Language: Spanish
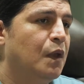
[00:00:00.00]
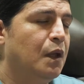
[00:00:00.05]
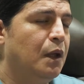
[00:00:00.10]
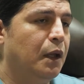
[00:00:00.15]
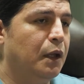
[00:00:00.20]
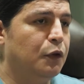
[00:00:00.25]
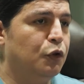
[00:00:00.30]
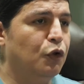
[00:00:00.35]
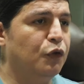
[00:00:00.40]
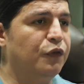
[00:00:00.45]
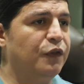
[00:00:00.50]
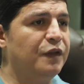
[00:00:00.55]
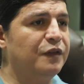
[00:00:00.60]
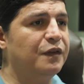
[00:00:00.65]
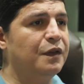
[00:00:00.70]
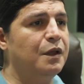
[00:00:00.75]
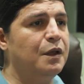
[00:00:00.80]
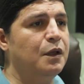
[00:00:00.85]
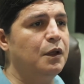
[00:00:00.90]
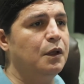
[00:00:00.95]

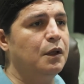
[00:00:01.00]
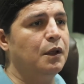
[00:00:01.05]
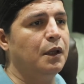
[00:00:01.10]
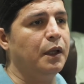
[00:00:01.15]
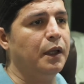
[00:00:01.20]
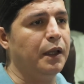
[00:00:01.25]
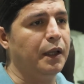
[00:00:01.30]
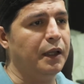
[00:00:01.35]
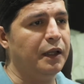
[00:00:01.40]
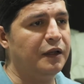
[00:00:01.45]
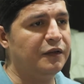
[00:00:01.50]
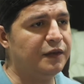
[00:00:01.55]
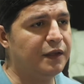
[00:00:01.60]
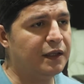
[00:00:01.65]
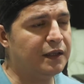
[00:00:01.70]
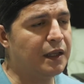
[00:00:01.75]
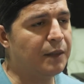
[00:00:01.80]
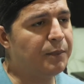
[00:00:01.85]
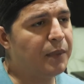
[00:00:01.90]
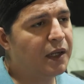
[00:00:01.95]
Entonces, en esta
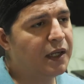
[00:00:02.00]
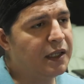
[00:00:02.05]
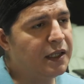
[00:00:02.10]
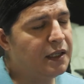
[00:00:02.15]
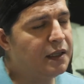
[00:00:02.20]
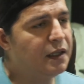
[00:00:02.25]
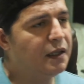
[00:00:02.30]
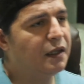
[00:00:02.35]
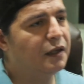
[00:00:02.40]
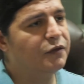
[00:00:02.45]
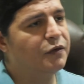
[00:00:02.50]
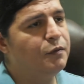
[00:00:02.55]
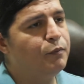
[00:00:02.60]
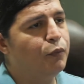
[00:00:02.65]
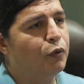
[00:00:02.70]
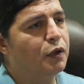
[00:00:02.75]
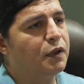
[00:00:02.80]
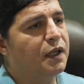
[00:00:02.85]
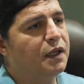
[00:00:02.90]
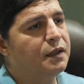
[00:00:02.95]
etapa crítica es
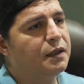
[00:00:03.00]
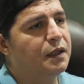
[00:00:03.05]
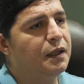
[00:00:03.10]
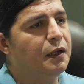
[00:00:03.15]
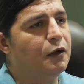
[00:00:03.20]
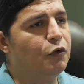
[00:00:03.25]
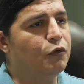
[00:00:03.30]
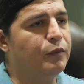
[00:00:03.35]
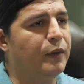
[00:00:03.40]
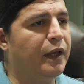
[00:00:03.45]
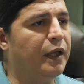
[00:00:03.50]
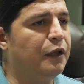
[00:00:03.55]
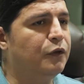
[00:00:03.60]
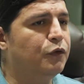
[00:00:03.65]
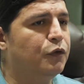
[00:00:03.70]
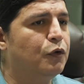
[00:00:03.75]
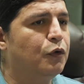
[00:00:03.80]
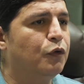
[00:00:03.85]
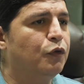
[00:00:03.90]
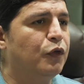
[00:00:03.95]
importante que los
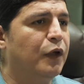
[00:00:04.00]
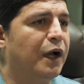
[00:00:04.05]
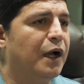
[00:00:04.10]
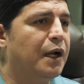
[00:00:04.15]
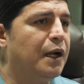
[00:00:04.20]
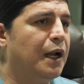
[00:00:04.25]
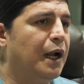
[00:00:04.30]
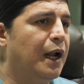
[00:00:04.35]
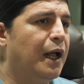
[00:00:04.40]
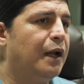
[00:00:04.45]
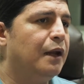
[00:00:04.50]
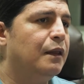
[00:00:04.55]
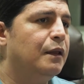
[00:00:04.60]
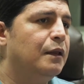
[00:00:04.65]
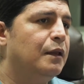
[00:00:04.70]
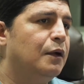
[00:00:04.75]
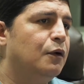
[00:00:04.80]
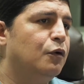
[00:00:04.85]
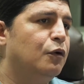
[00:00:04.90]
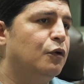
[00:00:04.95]
maestros hagan alarde
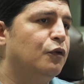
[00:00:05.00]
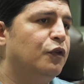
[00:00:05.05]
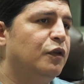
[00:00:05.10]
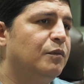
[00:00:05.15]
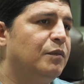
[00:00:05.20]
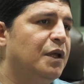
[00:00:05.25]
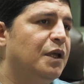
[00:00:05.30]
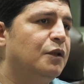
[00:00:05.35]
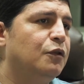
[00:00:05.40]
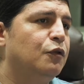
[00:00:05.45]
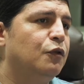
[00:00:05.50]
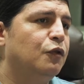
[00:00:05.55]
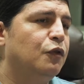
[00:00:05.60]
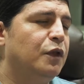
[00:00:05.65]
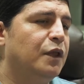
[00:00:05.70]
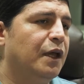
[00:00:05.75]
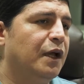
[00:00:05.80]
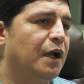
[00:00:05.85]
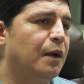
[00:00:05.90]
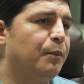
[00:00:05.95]
de conocimientos
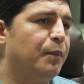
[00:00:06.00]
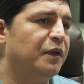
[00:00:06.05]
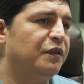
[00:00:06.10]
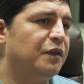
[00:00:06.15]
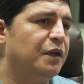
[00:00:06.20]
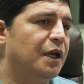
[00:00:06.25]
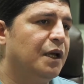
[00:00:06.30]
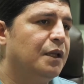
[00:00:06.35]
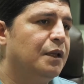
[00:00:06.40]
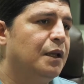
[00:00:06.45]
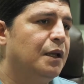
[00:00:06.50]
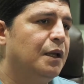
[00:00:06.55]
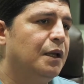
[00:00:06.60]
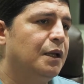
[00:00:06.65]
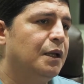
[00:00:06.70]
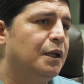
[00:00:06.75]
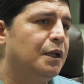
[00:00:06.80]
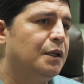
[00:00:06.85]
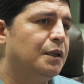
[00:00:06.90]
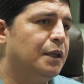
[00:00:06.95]
y de capacidad
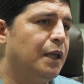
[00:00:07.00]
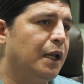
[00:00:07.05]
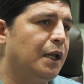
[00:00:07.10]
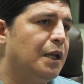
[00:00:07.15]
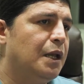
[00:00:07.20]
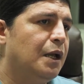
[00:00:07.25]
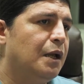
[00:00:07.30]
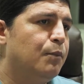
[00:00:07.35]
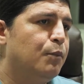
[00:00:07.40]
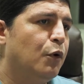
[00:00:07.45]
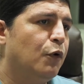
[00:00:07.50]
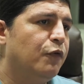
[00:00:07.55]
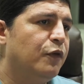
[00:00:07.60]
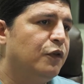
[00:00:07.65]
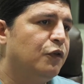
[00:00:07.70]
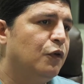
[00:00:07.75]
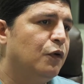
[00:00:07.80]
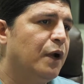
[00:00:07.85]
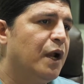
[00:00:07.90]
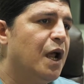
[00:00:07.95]
técnica y
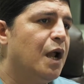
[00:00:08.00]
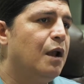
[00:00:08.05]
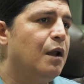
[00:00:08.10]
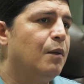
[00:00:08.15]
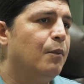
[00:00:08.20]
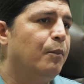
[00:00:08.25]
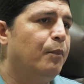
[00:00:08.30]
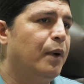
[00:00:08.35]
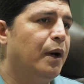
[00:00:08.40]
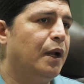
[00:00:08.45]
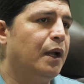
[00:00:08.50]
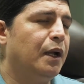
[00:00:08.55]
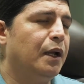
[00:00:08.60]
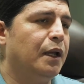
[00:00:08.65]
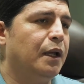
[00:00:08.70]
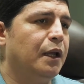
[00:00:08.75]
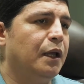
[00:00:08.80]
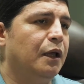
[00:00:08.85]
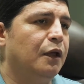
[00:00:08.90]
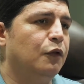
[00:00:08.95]
profesional para
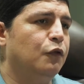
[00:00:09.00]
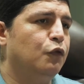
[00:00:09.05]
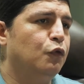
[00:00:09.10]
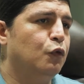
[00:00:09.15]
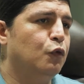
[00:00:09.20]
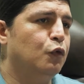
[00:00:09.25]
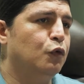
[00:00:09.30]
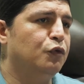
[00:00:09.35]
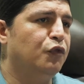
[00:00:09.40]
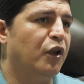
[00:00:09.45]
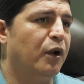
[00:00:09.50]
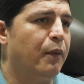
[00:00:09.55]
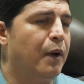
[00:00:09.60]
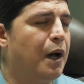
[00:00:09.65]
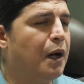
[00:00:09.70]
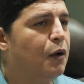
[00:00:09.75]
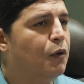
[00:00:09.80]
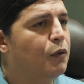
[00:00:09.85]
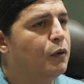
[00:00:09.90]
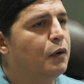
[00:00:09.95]
que su
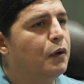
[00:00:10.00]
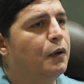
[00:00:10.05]
trabajo,